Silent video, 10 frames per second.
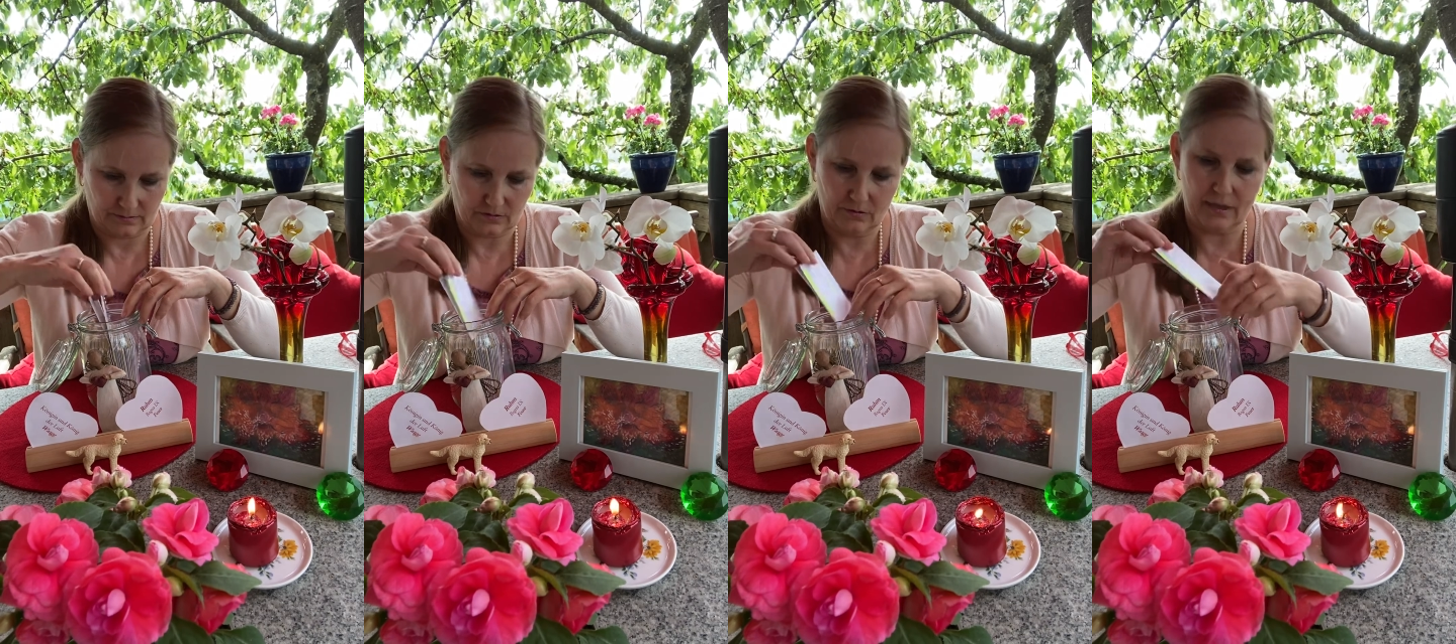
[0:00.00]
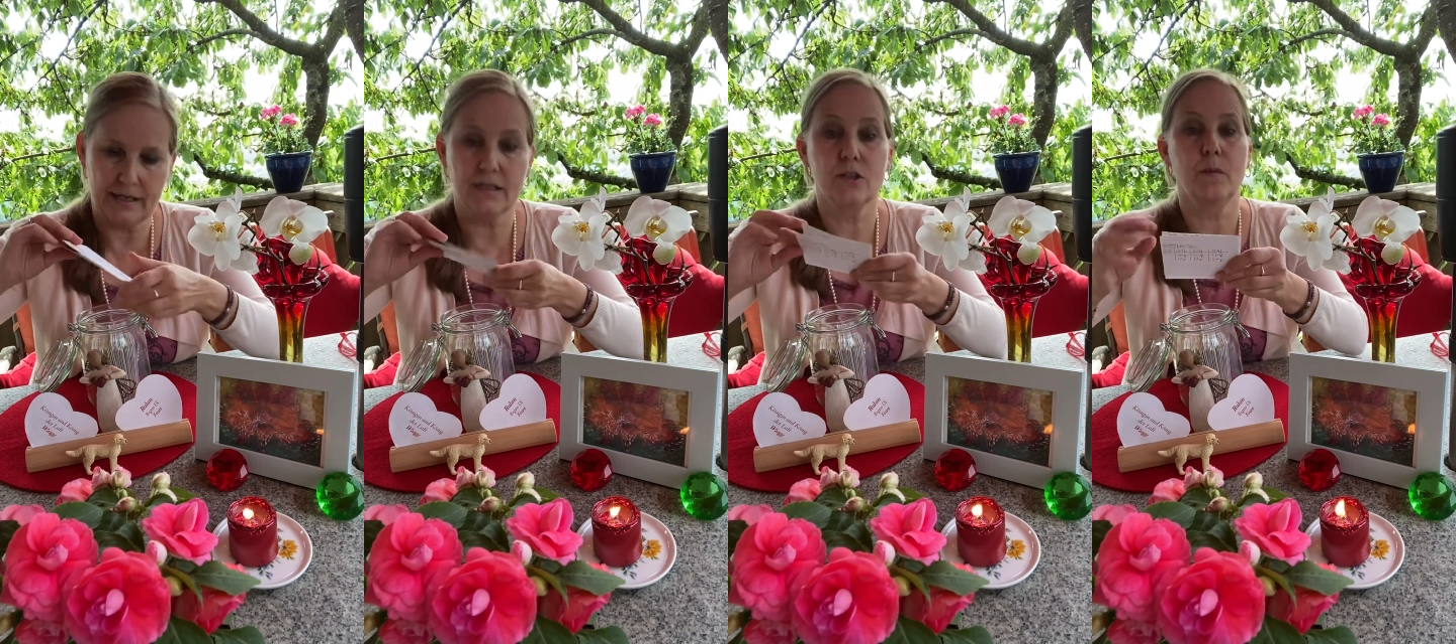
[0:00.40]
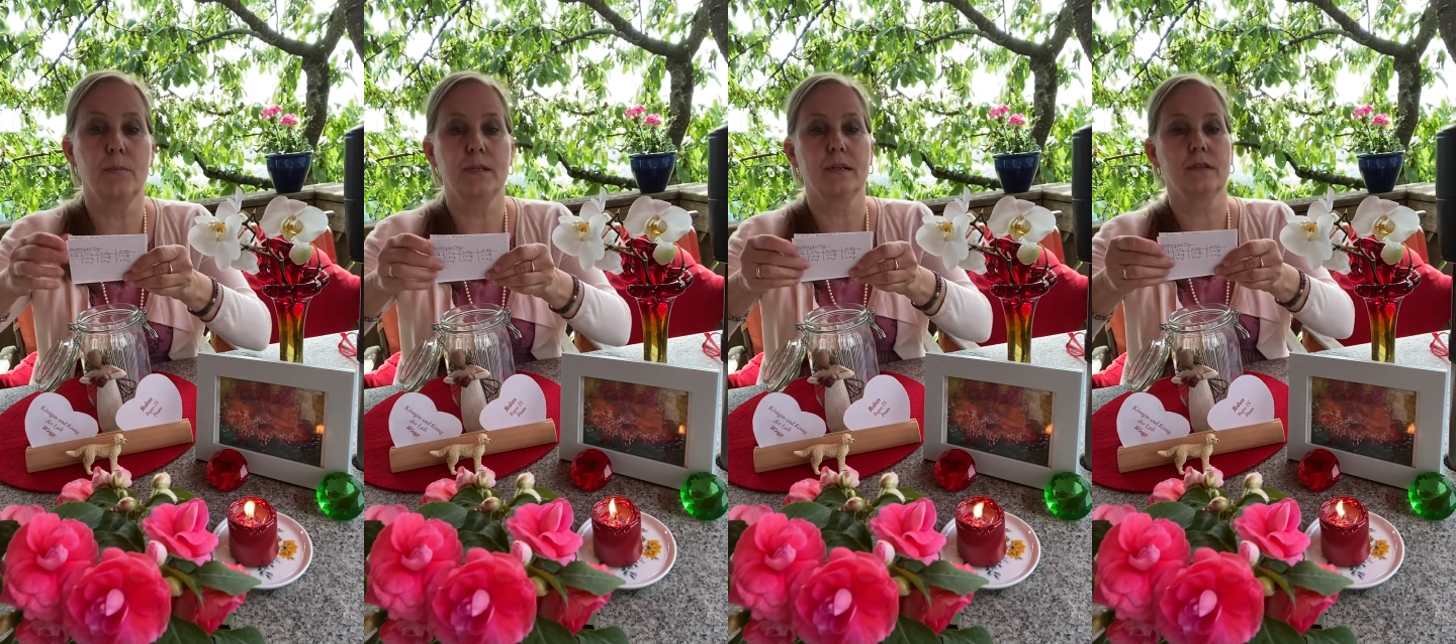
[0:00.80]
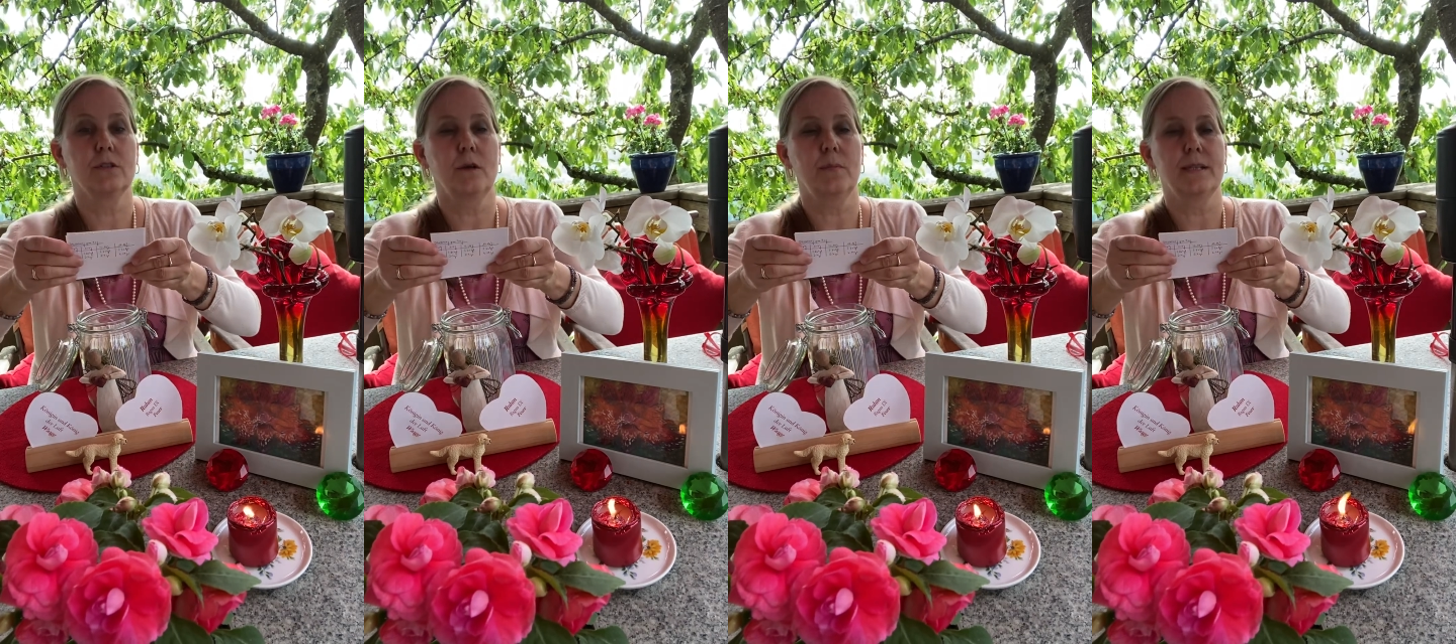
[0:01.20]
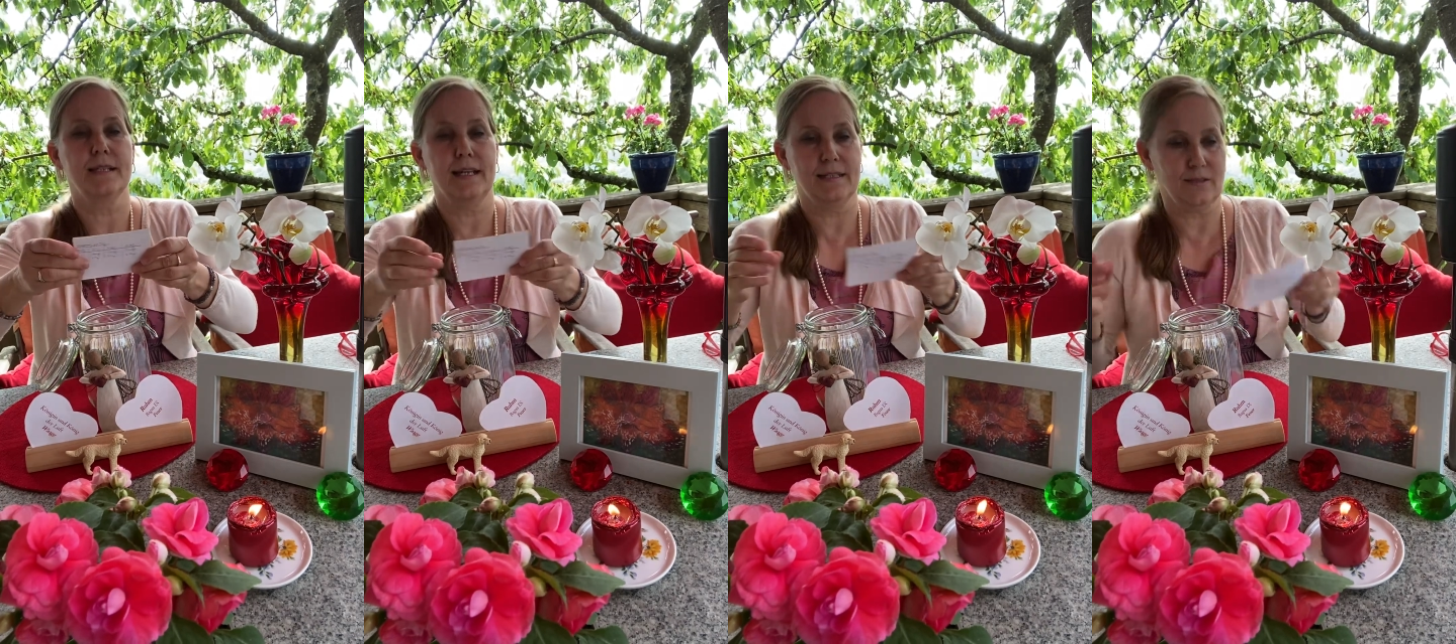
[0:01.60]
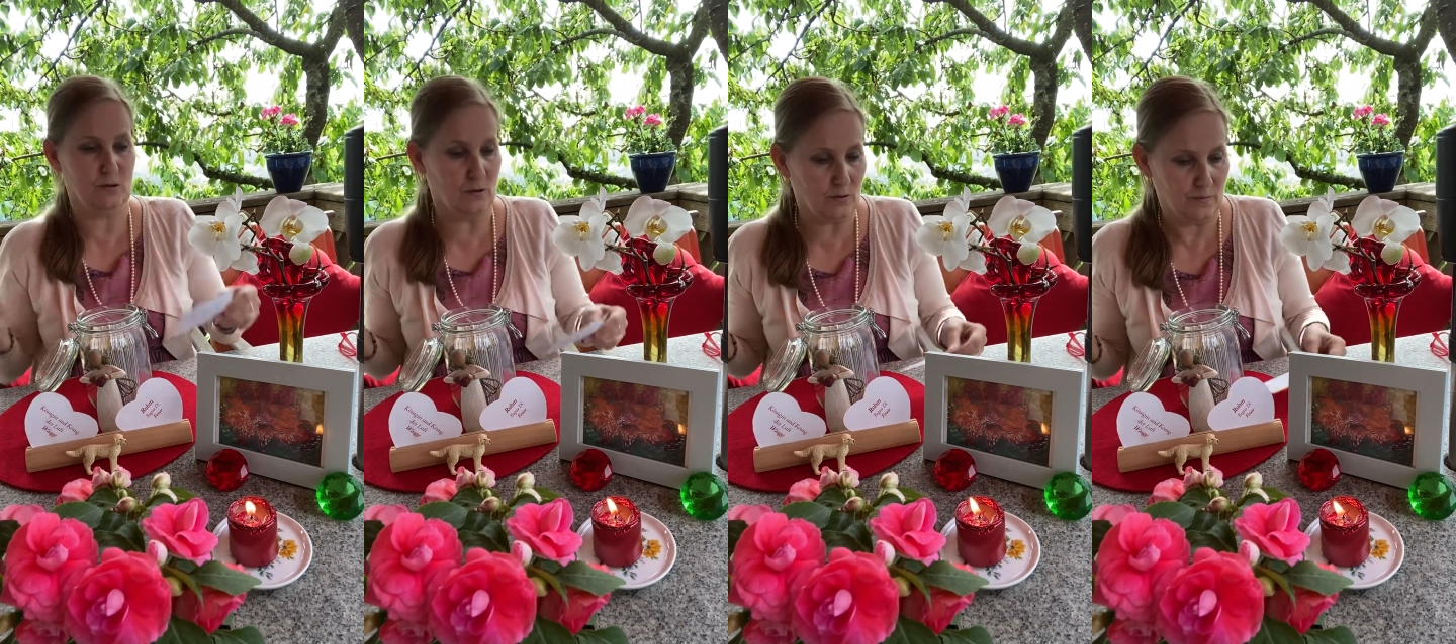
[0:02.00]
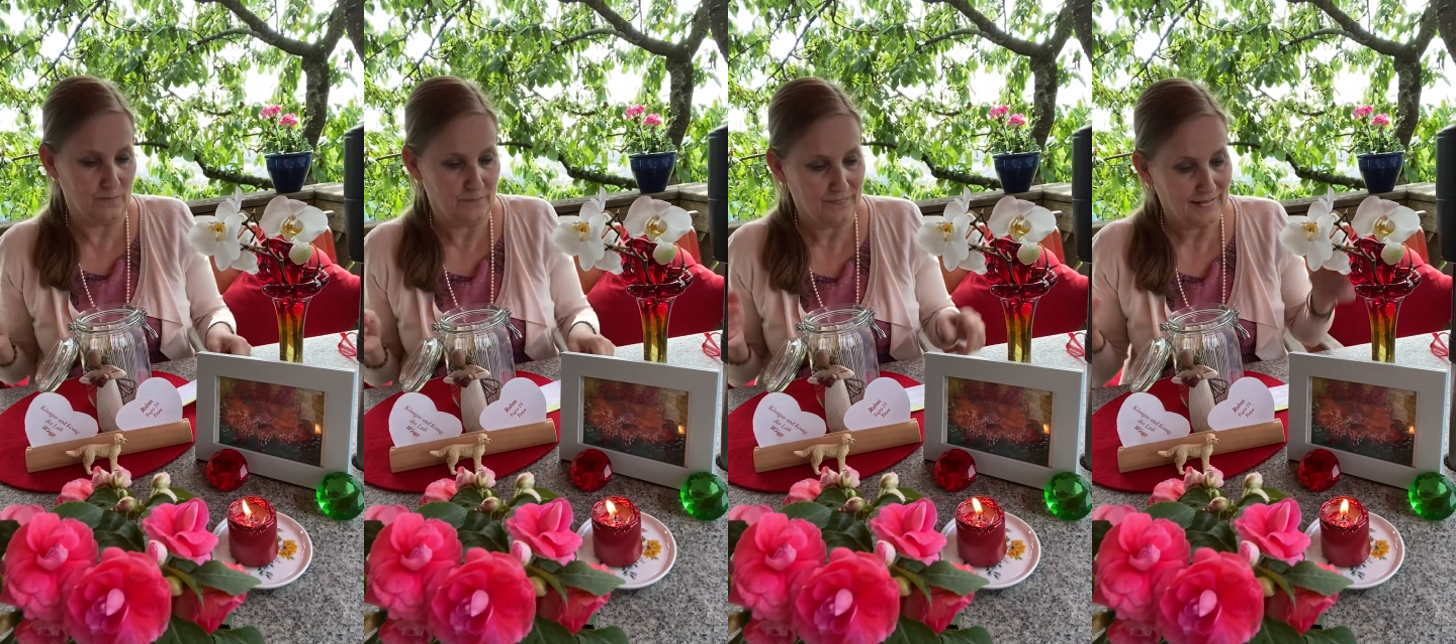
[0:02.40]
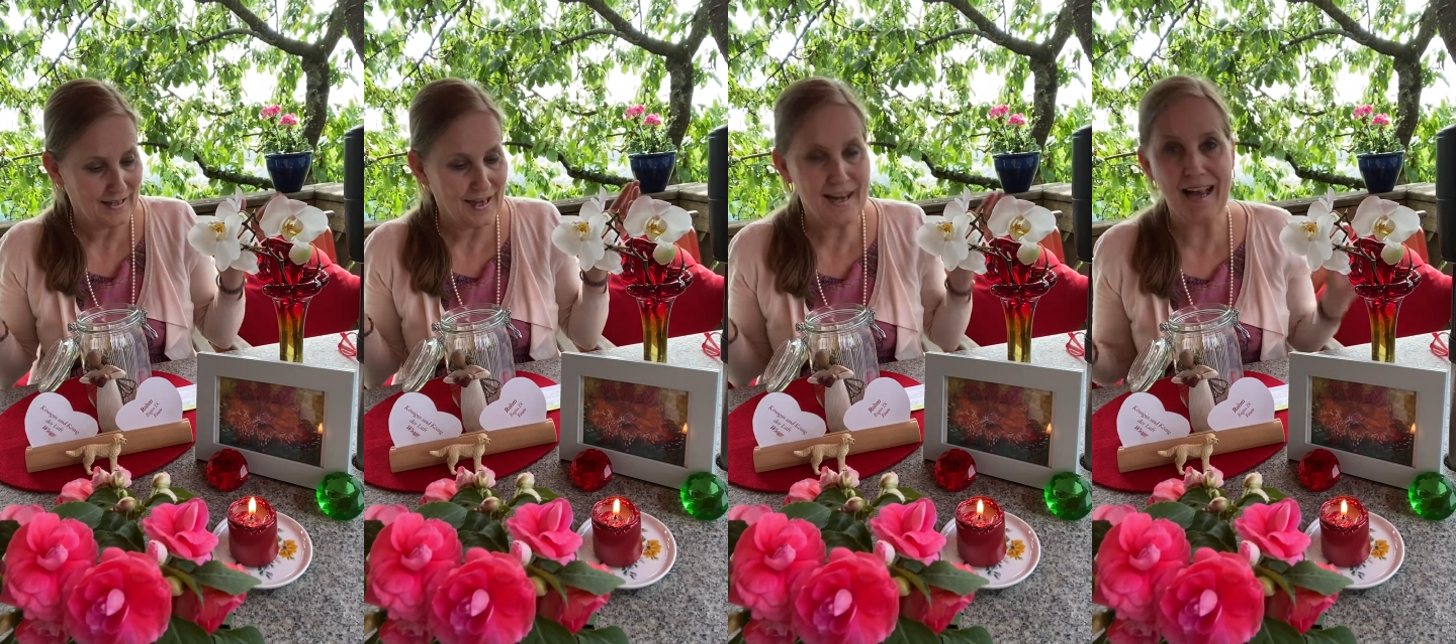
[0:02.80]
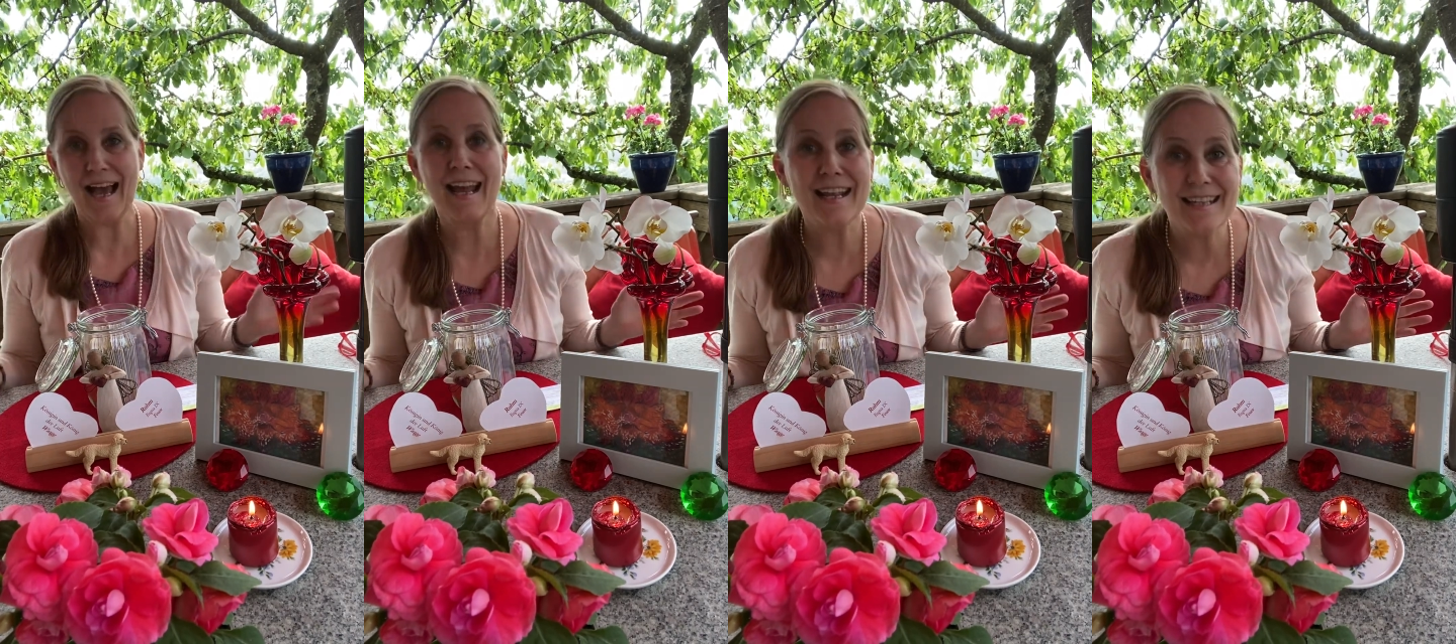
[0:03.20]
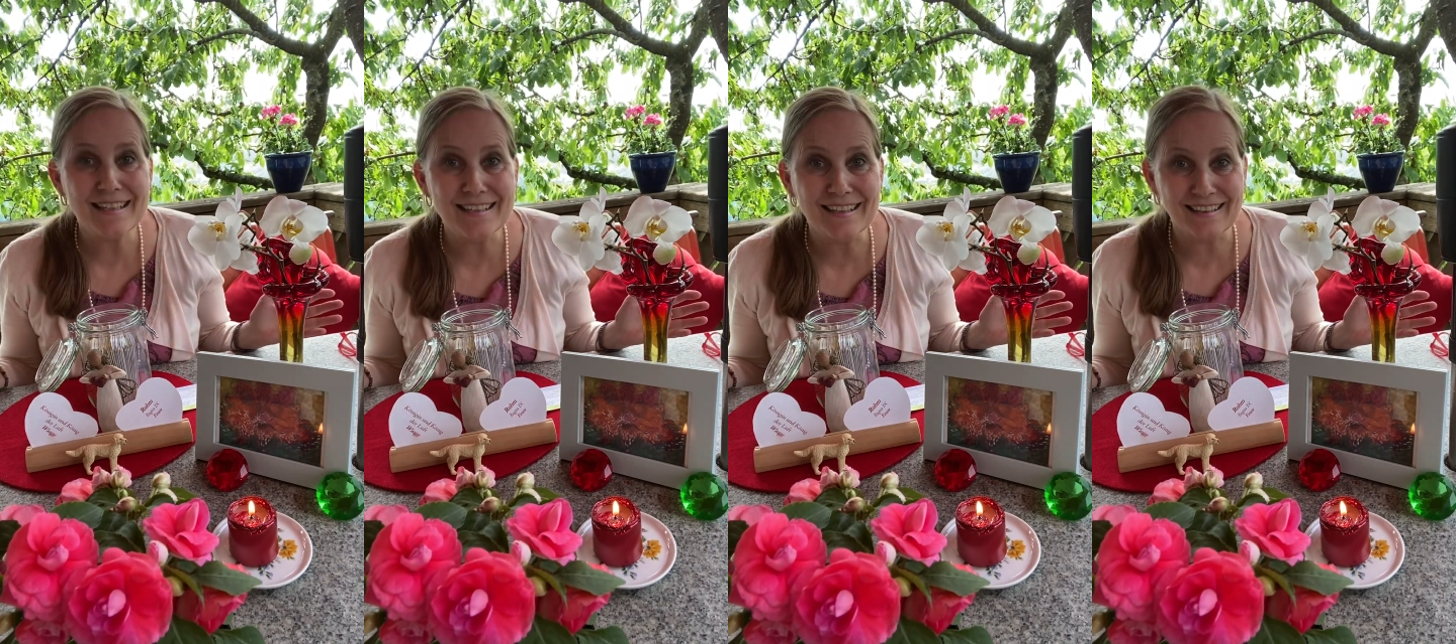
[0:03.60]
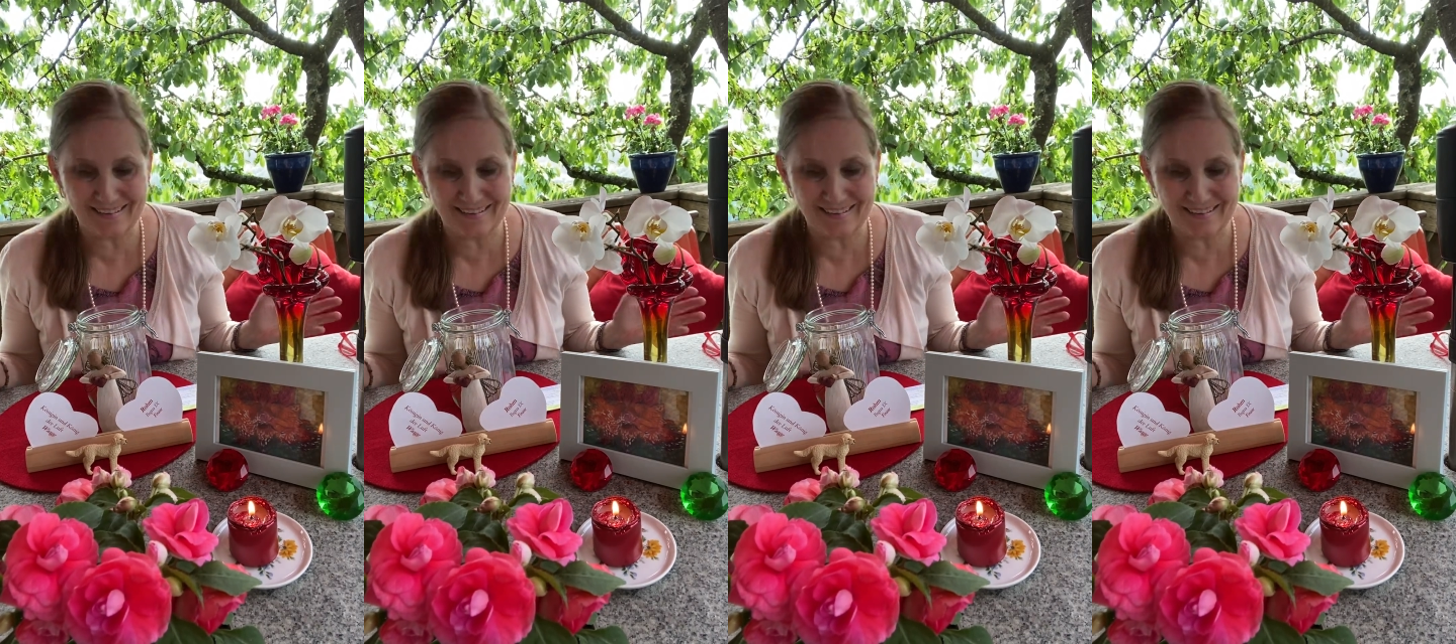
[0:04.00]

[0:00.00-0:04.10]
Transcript: Oh, eine Doppel, Doppelseite. Oh, Lein.